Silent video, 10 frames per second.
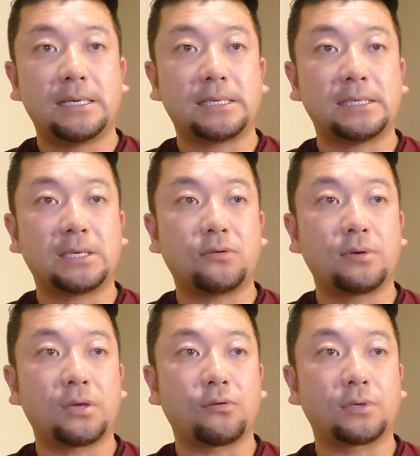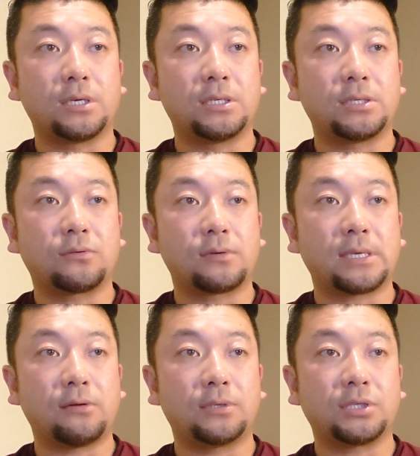先制攻撃を禁じる国
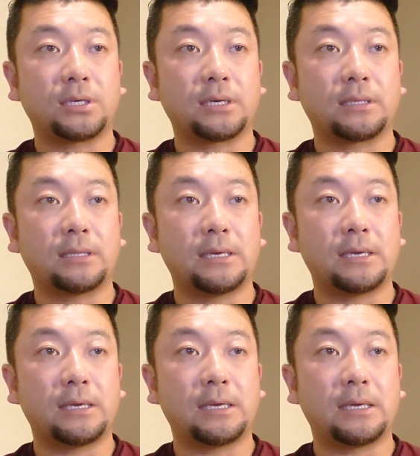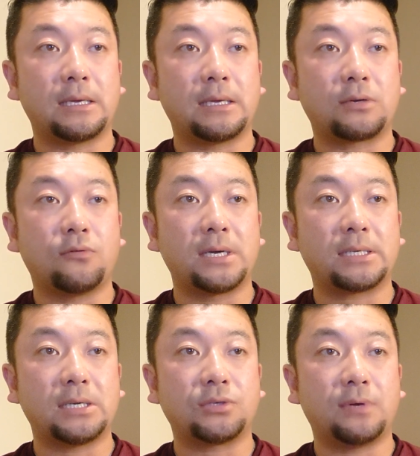際法に従って、攻
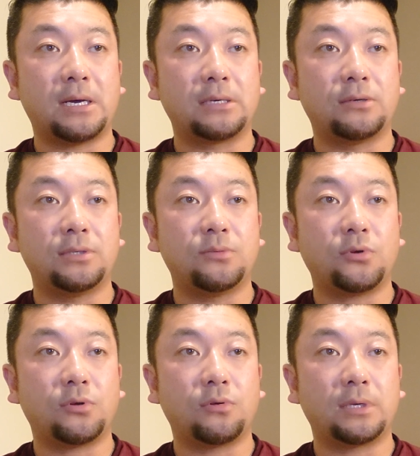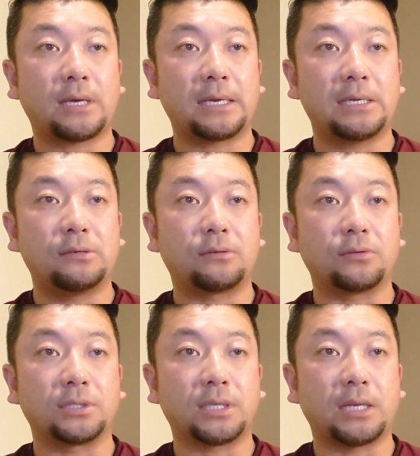撃対象は軍事目標に限る
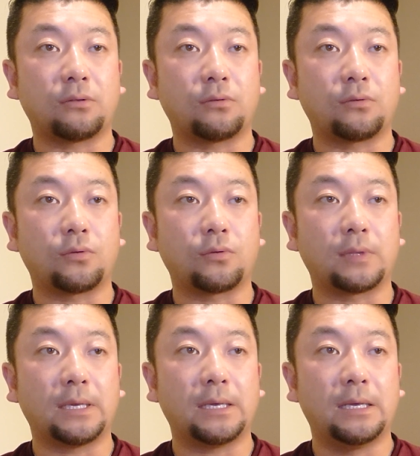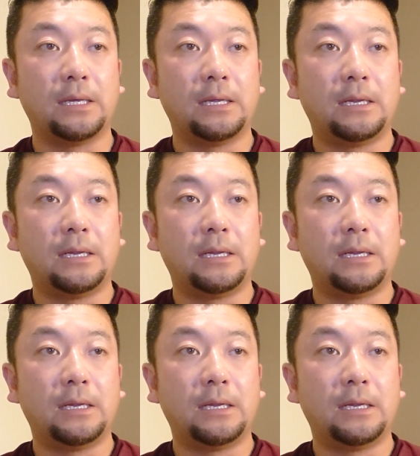としたということで、